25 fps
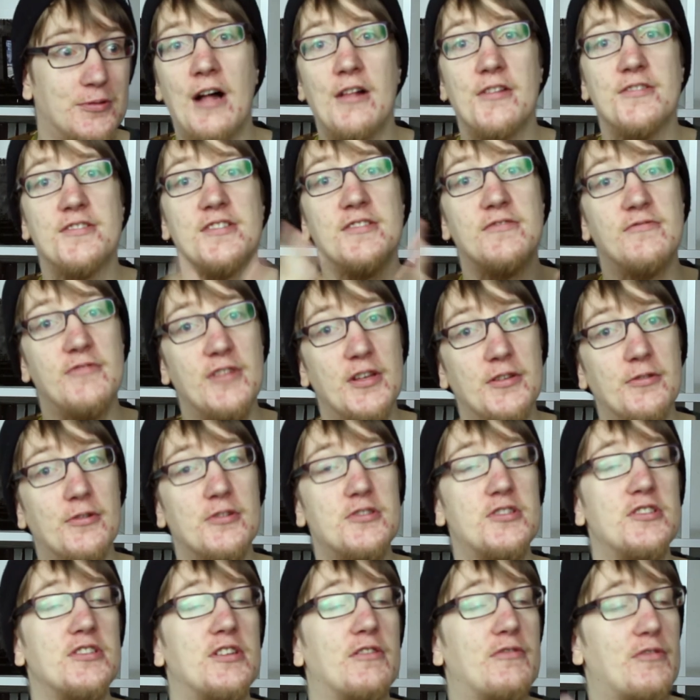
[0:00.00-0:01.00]
Also sind wir
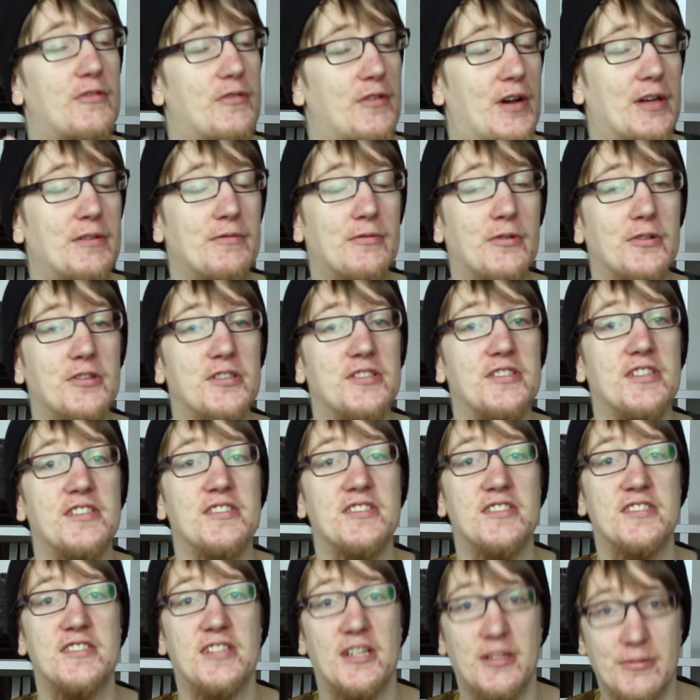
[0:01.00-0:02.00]
Deutschen dafür verantwortlich, dass es
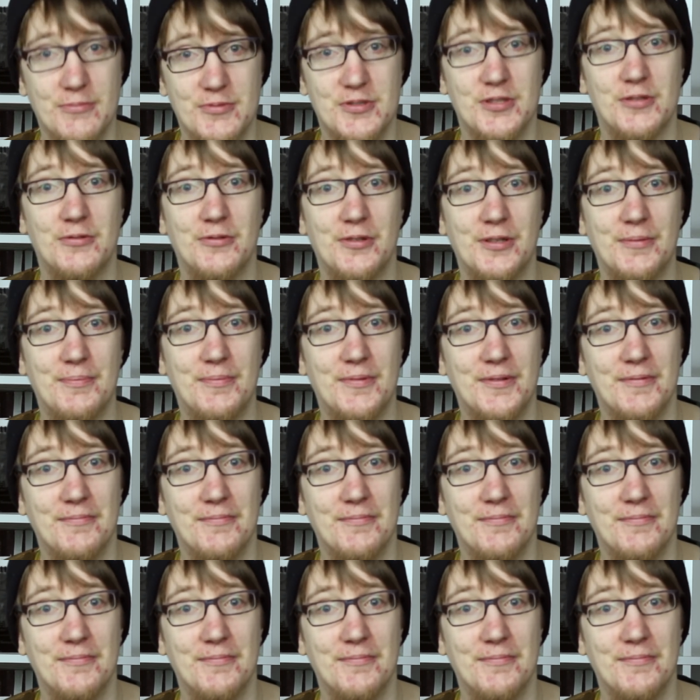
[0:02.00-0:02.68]
eine Zeitumstellung gibt.